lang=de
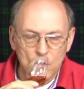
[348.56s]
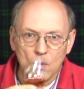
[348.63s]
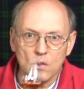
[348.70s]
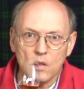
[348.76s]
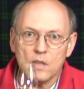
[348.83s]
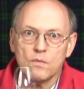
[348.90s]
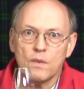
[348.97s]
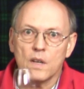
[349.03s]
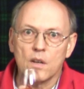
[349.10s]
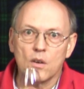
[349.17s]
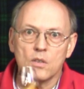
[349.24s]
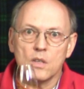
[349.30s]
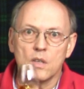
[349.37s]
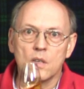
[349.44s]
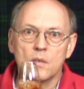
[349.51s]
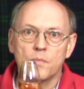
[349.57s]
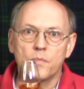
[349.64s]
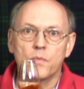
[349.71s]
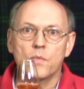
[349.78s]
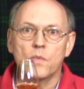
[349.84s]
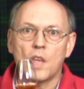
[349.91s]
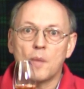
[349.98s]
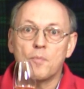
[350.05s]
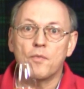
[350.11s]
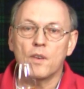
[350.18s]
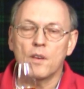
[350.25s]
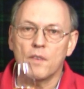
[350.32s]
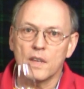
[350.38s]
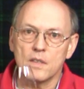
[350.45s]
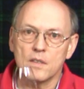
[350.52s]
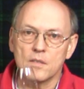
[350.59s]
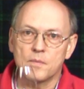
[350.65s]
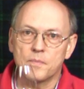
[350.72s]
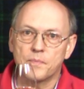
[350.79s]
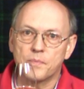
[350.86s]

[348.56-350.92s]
Und jetzt werden auch die, die Äpfel werden,